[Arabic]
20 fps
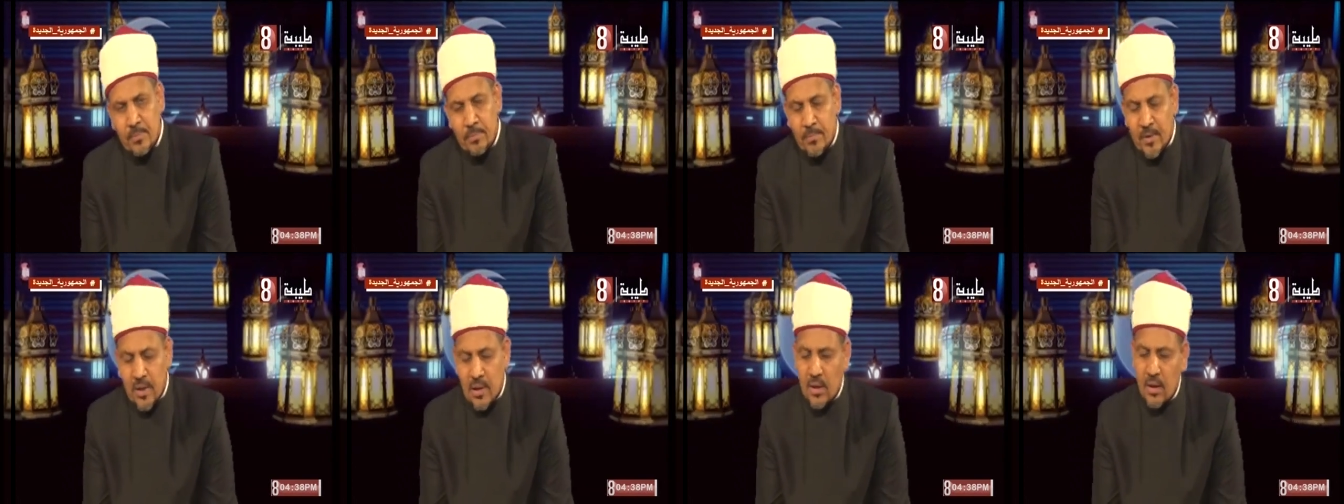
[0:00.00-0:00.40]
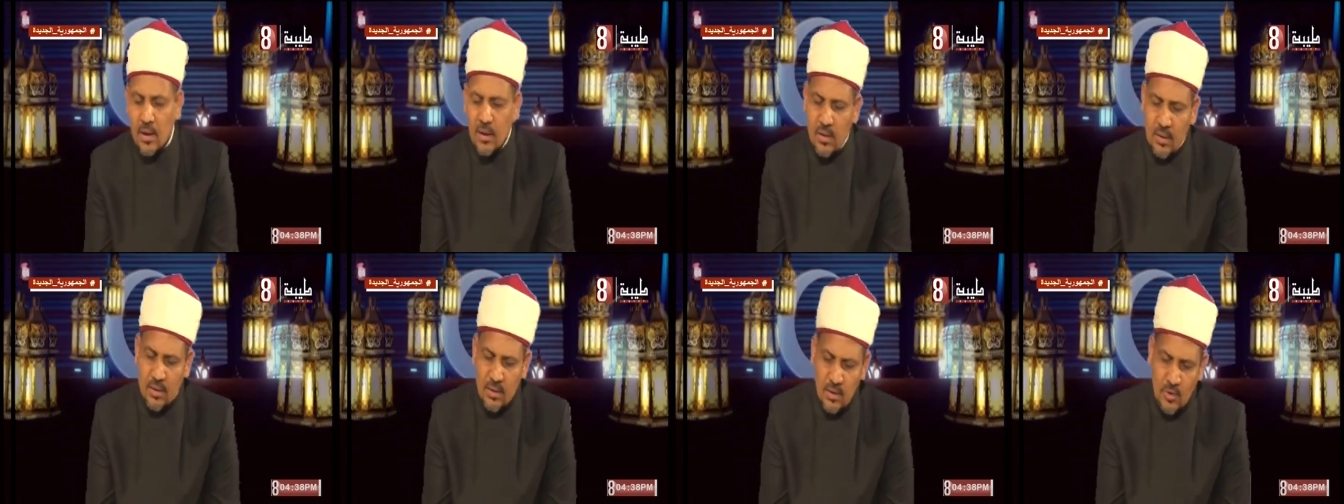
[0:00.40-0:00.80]

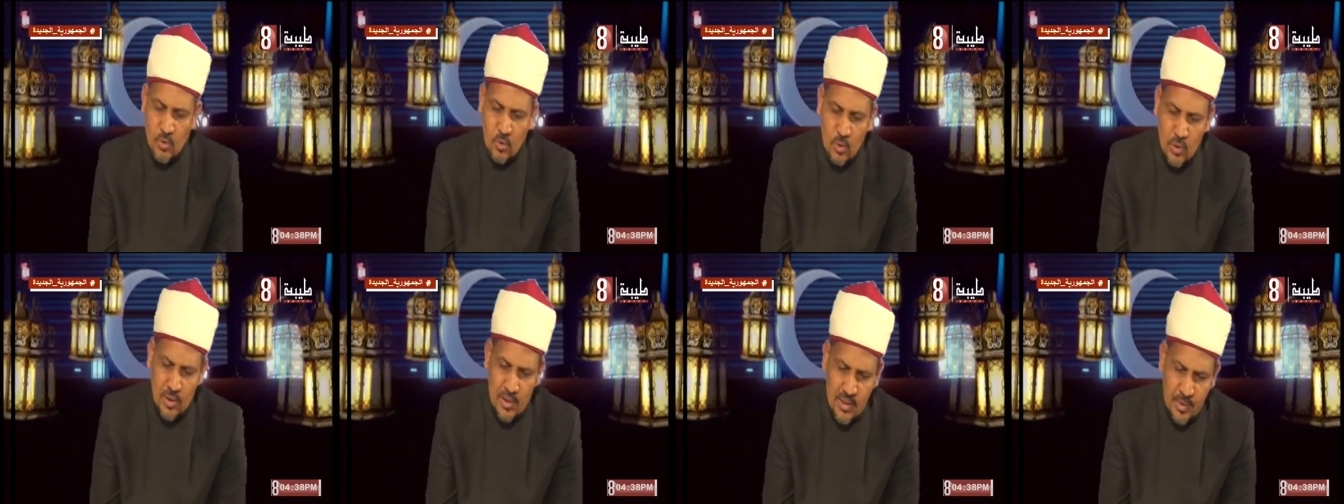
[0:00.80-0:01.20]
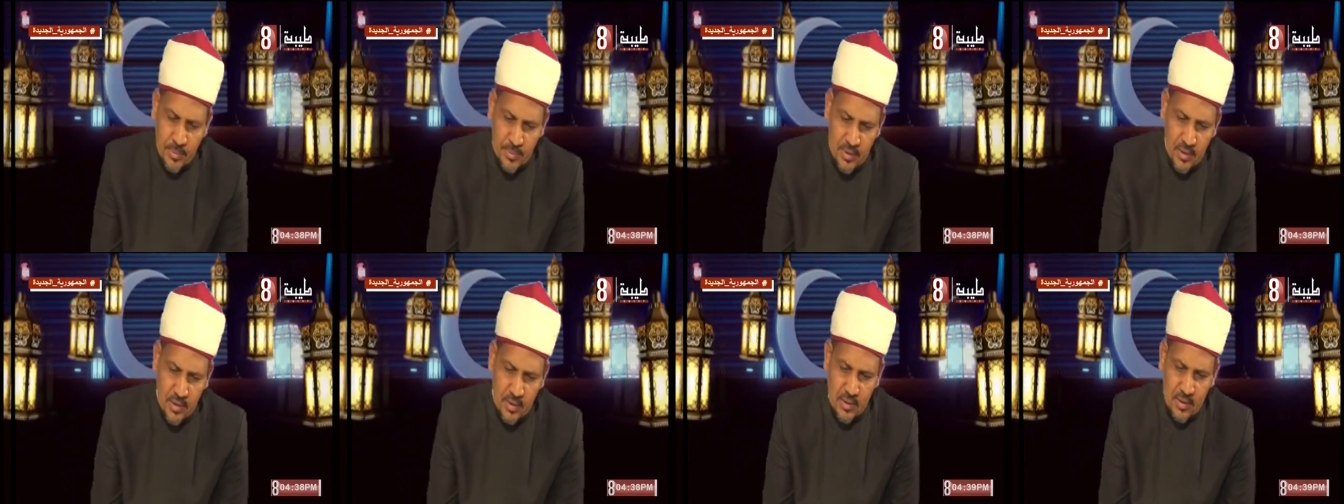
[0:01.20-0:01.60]
فقال الرجل
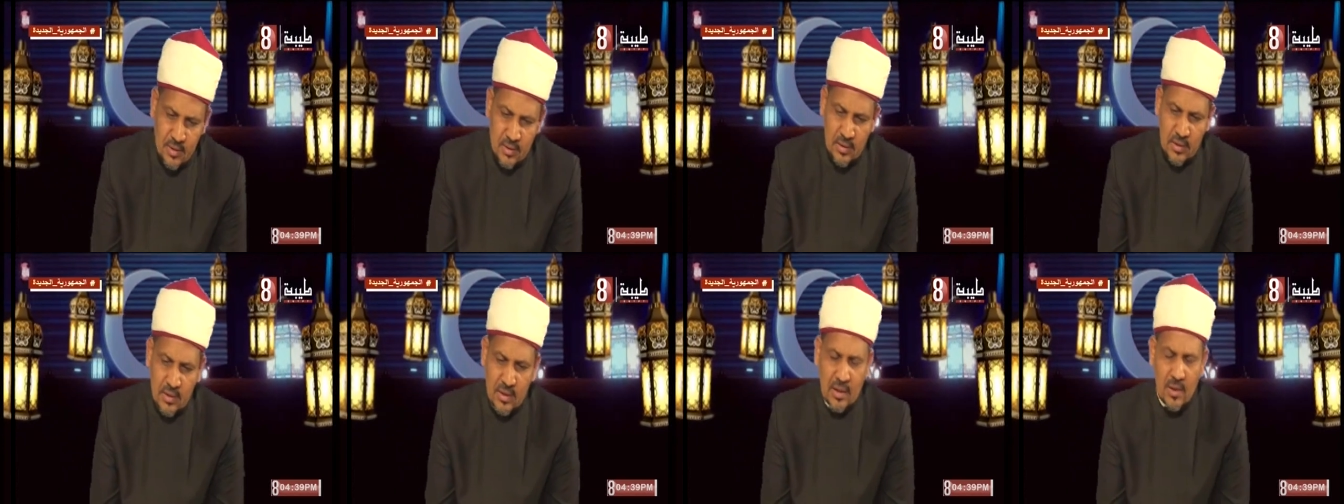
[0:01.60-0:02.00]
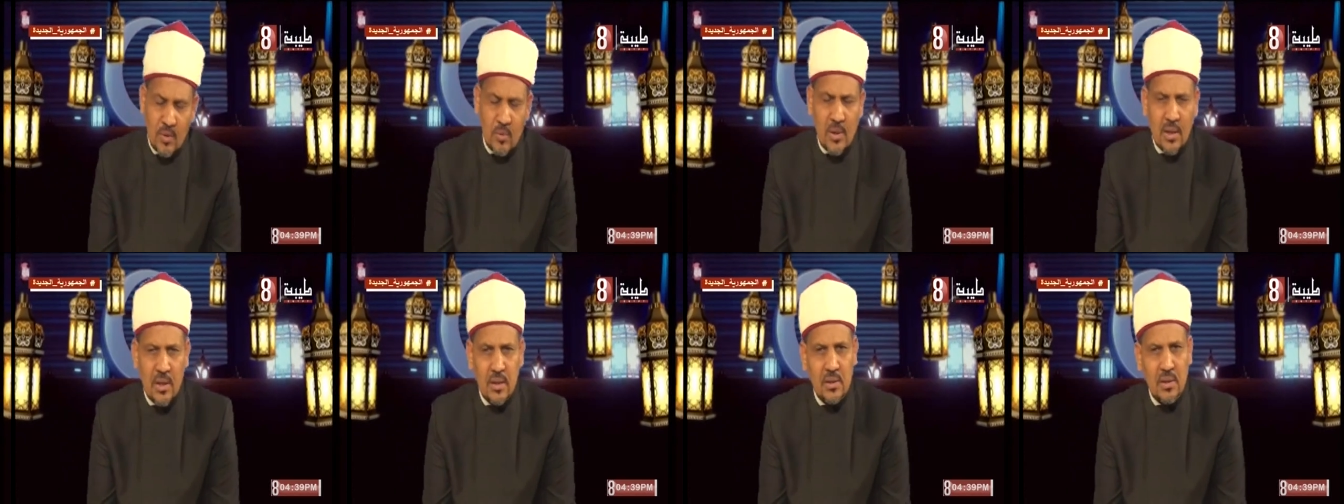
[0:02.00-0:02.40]
الكبير يا
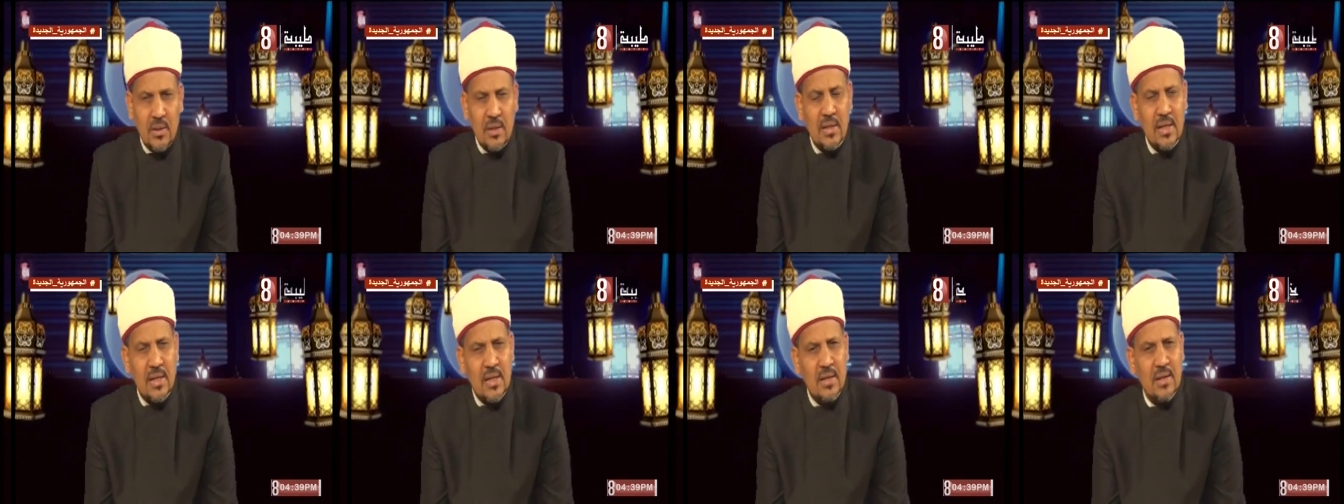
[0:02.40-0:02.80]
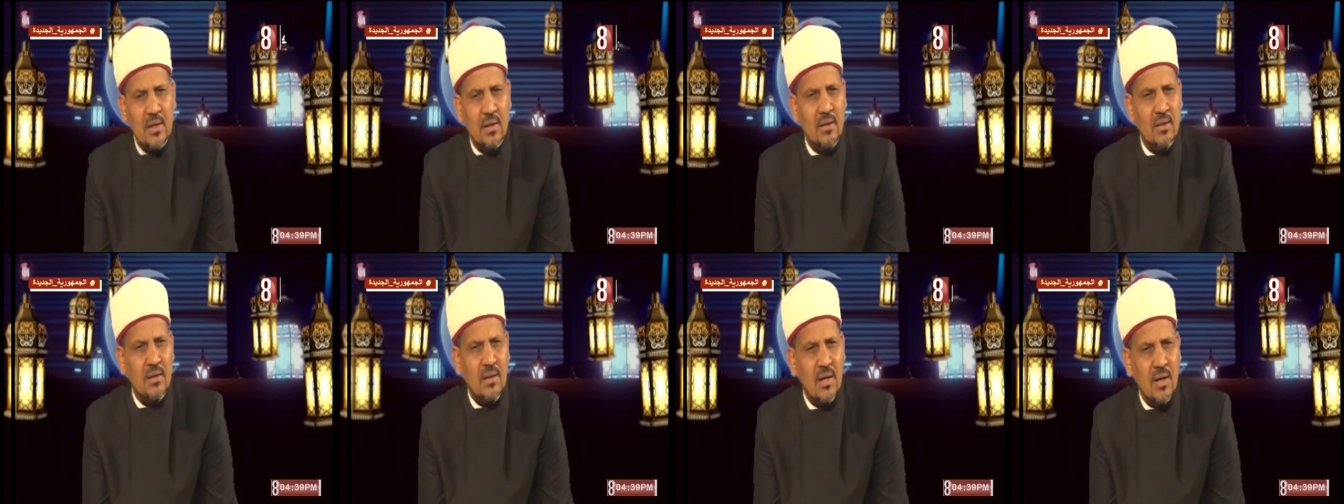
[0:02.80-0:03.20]
ولدي لعل
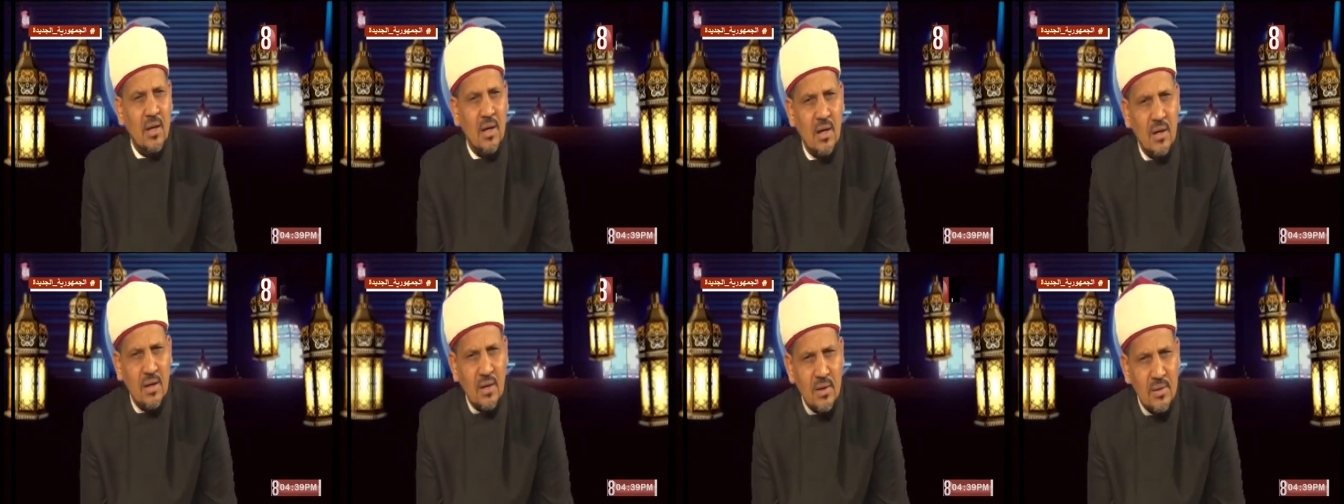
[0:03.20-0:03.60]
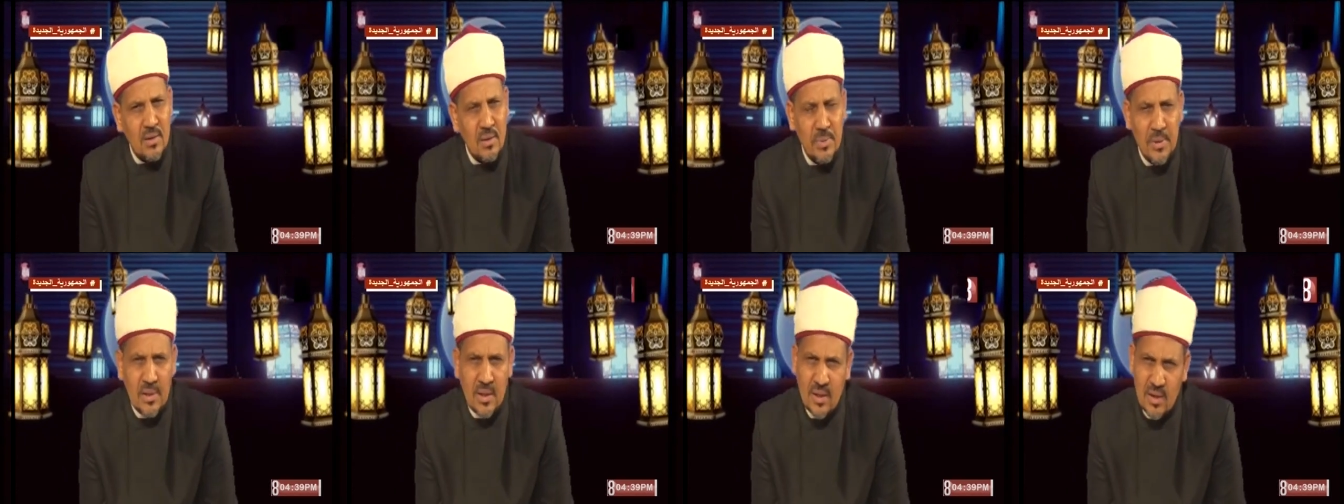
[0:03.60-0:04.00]
الله أراد
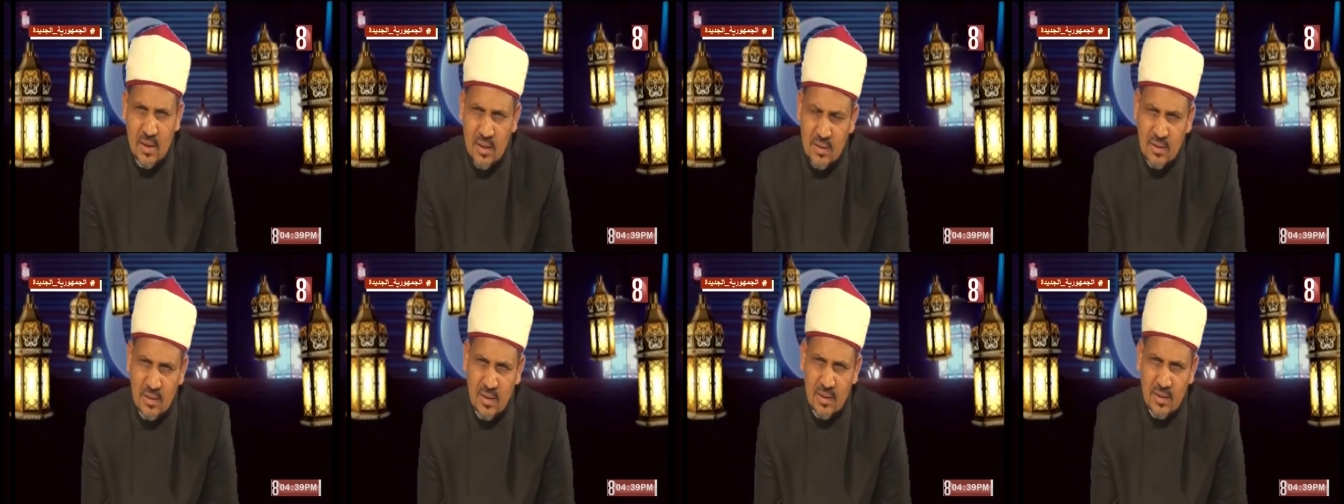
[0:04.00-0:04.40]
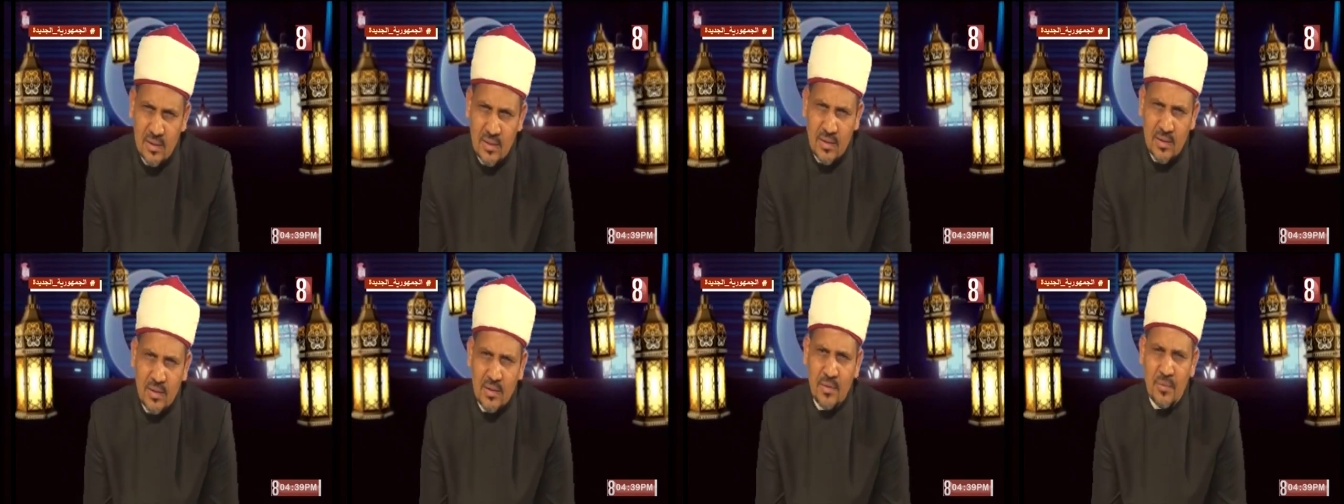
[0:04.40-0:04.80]
بنا خيرا
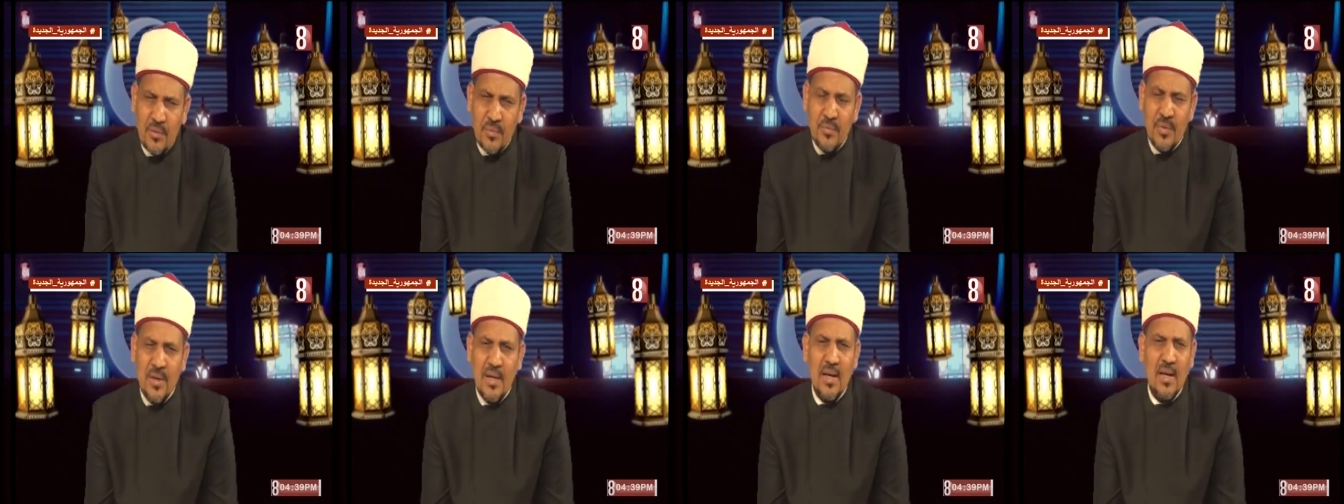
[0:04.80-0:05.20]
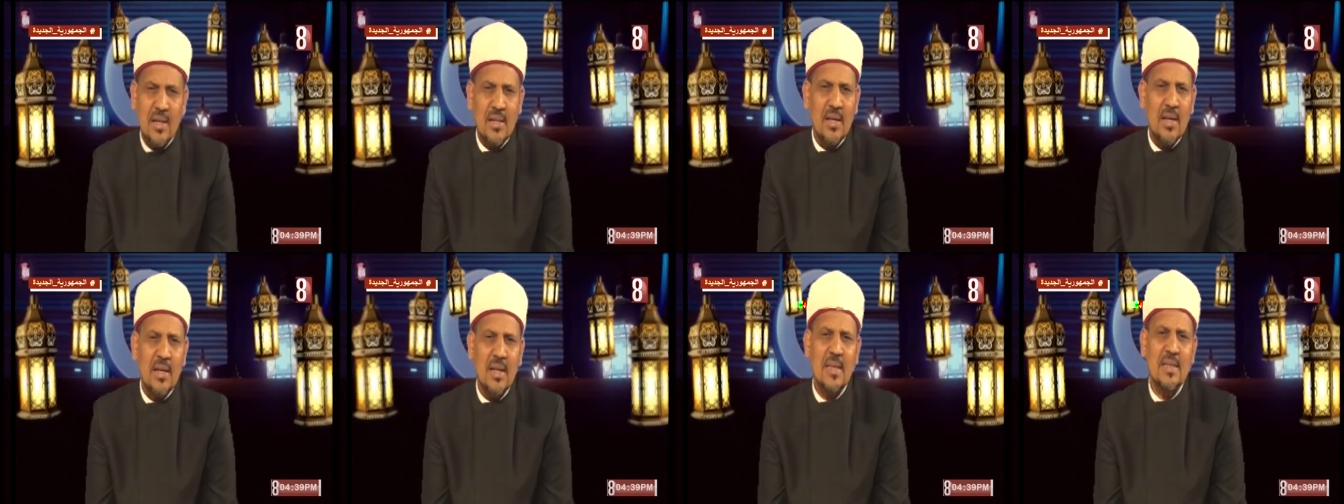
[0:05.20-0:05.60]

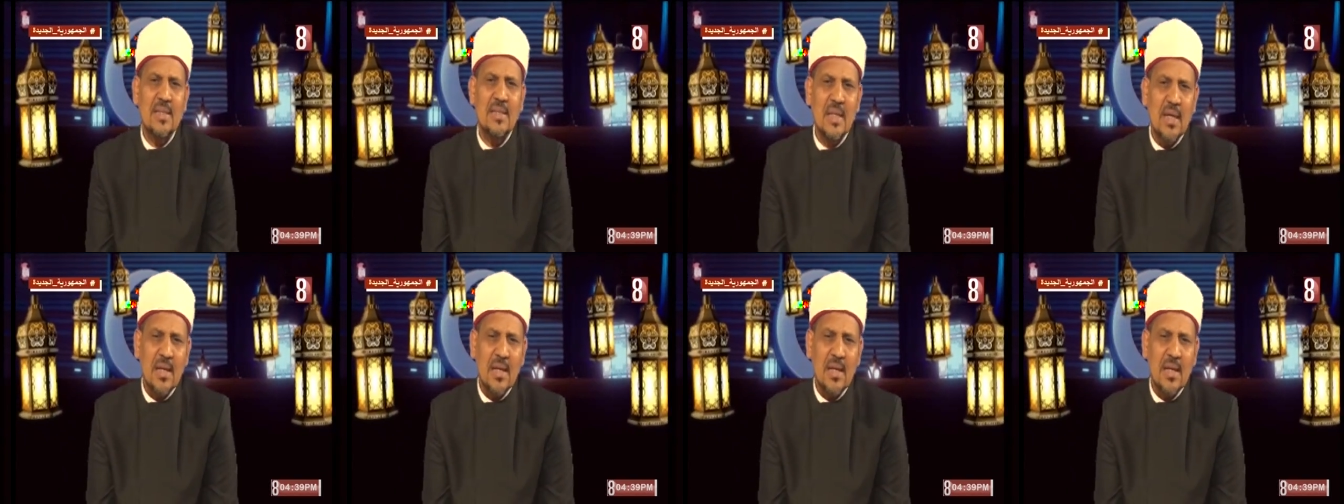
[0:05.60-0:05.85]
فهذا ليس